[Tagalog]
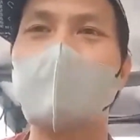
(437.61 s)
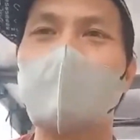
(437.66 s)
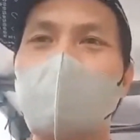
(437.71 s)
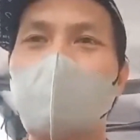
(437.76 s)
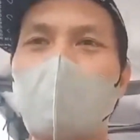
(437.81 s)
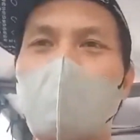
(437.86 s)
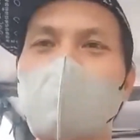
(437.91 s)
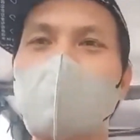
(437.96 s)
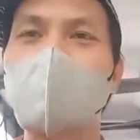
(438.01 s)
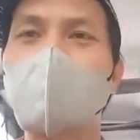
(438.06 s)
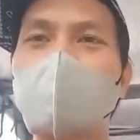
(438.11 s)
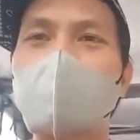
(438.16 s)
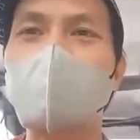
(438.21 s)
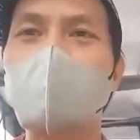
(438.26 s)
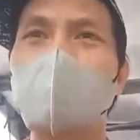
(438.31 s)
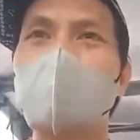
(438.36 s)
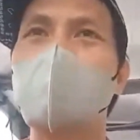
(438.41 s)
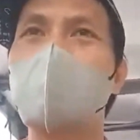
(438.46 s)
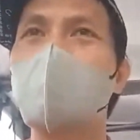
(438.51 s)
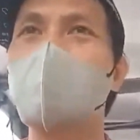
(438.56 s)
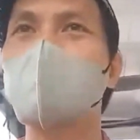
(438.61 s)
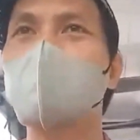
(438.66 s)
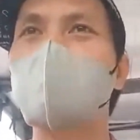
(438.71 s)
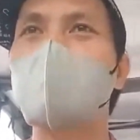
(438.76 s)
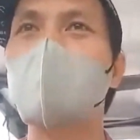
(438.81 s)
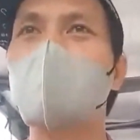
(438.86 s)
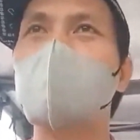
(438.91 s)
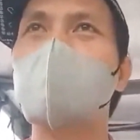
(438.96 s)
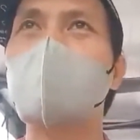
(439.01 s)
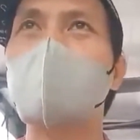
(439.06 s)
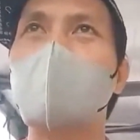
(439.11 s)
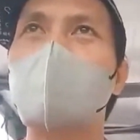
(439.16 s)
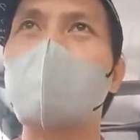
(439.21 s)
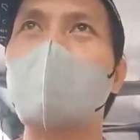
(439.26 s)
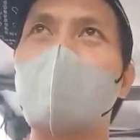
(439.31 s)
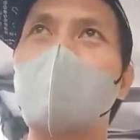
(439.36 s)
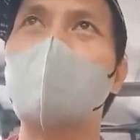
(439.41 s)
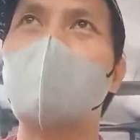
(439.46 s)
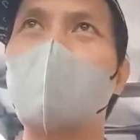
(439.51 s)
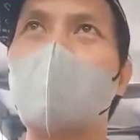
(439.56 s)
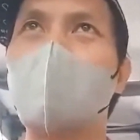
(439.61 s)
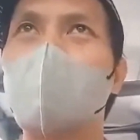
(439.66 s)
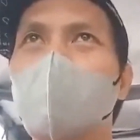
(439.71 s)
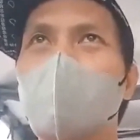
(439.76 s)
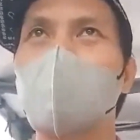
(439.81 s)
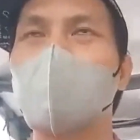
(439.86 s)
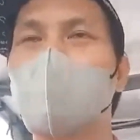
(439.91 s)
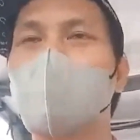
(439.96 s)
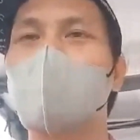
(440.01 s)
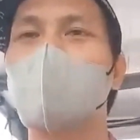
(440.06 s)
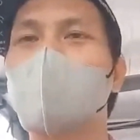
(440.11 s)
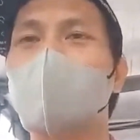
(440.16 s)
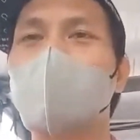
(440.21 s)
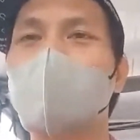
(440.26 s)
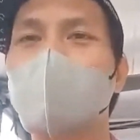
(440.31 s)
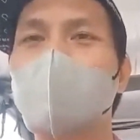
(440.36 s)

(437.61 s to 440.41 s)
Pero hindi sa subdivision, pero ba malaman nyo.